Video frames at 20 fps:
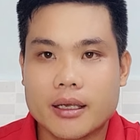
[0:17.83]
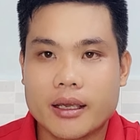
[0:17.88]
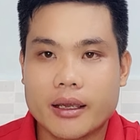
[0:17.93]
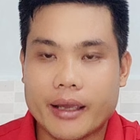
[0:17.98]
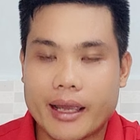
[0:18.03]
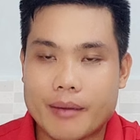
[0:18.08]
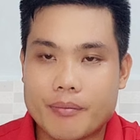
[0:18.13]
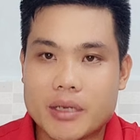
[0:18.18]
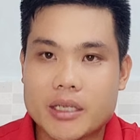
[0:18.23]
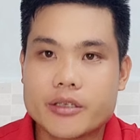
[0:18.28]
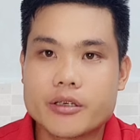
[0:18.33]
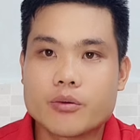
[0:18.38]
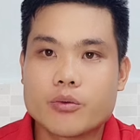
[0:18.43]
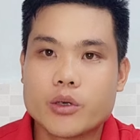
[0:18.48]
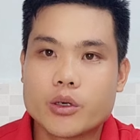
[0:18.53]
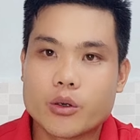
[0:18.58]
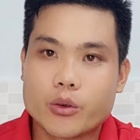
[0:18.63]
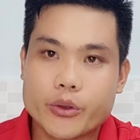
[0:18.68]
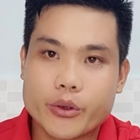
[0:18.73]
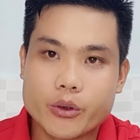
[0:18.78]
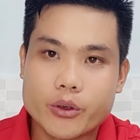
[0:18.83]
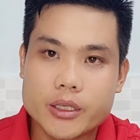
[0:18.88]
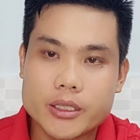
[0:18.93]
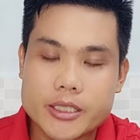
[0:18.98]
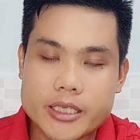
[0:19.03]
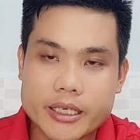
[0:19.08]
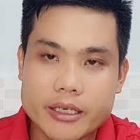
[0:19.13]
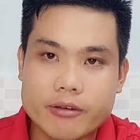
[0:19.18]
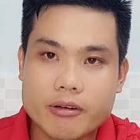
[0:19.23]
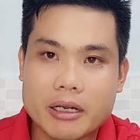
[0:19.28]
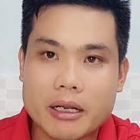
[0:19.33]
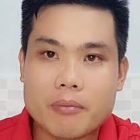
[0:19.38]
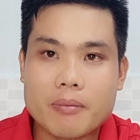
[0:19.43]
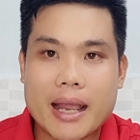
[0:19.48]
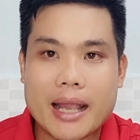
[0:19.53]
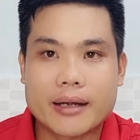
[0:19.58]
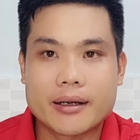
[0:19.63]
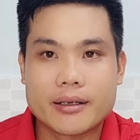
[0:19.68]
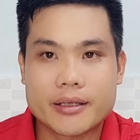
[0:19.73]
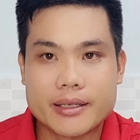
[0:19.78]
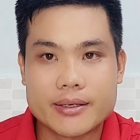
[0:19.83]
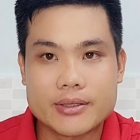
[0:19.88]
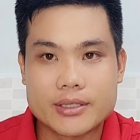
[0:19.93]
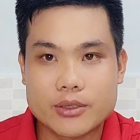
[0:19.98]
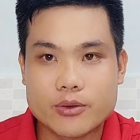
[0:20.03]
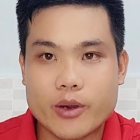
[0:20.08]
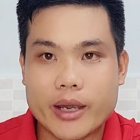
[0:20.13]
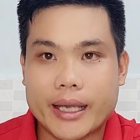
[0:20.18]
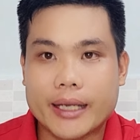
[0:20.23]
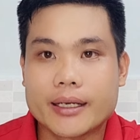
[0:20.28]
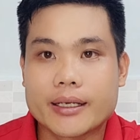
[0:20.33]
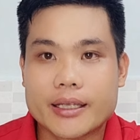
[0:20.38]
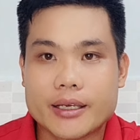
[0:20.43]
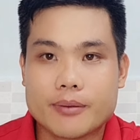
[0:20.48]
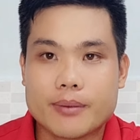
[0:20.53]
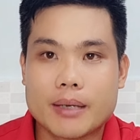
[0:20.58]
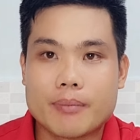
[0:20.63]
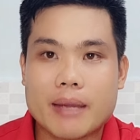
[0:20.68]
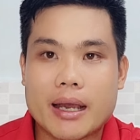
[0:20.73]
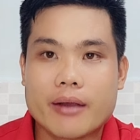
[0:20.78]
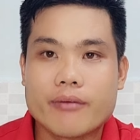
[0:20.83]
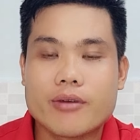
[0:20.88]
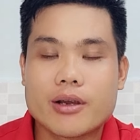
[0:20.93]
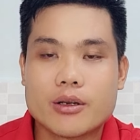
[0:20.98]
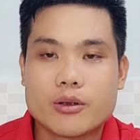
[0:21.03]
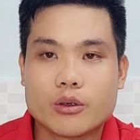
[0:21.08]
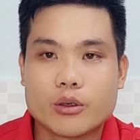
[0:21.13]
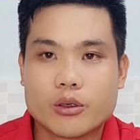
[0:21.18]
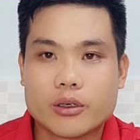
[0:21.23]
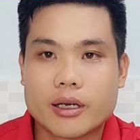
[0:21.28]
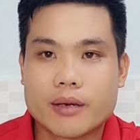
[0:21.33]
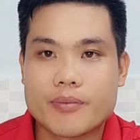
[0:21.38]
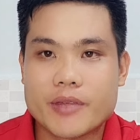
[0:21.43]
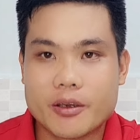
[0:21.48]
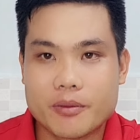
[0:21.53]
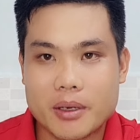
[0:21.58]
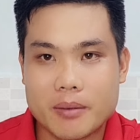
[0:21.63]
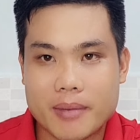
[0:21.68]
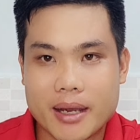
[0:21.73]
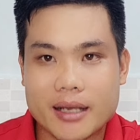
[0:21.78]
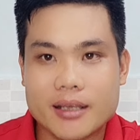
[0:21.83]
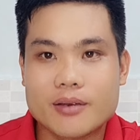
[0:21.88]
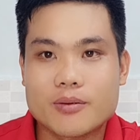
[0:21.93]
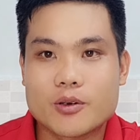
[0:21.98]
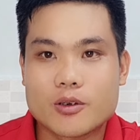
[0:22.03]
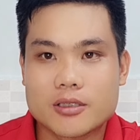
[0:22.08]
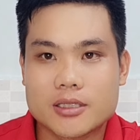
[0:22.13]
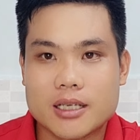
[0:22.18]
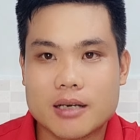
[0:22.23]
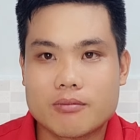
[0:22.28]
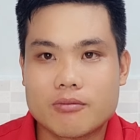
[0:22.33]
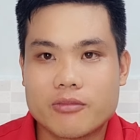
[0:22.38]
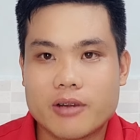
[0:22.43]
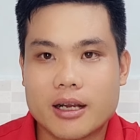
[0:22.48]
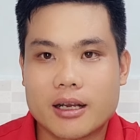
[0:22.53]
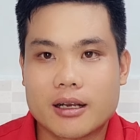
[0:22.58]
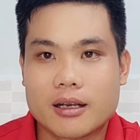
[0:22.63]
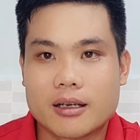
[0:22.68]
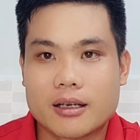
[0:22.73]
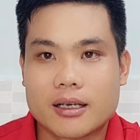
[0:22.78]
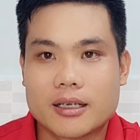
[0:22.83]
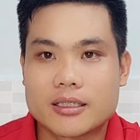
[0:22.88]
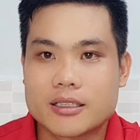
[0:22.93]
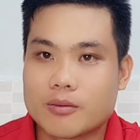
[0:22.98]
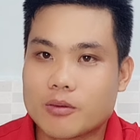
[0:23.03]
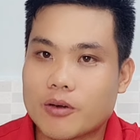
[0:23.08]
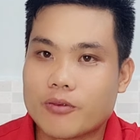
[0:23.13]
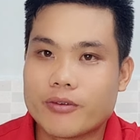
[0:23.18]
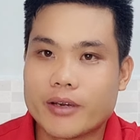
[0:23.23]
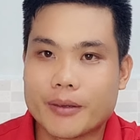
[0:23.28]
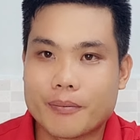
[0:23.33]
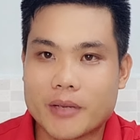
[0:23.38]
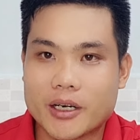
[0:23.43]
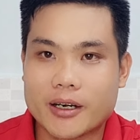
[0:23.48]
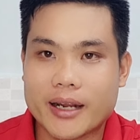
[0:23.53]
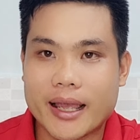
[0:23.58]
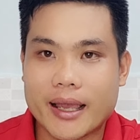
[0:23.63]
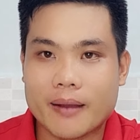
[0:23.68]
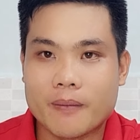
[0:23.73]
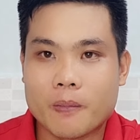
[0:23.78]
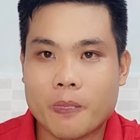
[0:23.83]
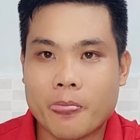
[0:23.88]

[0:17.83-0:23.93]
Em mến chúc quý cô chú anh chị và các bạn được nhiều sức khỏe, được nhiều may mắn và luôn luôn gặp nhiều may mắn trong cuộc sống và uh, trong công việc mình ha.